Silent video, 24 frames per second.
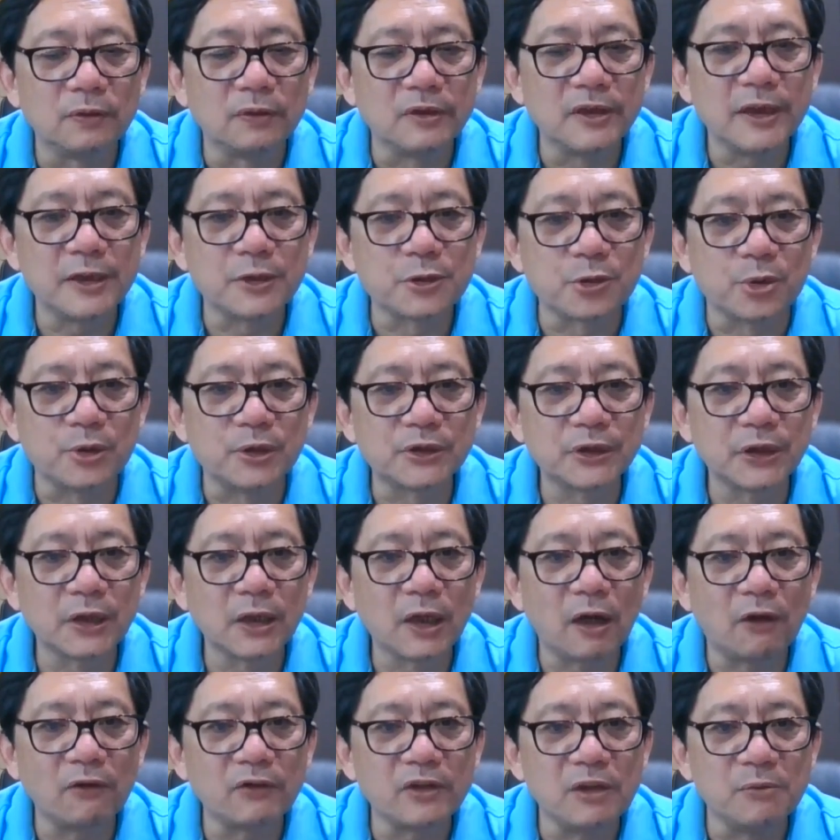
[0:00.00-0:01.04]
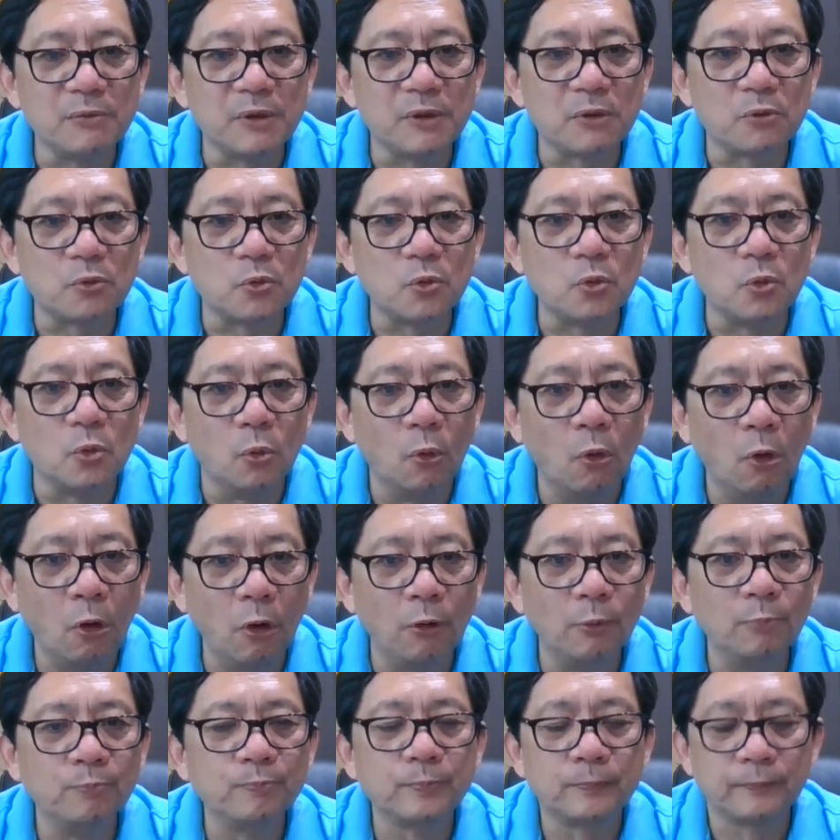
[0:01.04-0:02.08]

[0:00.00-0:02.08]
叶群身高一米五五，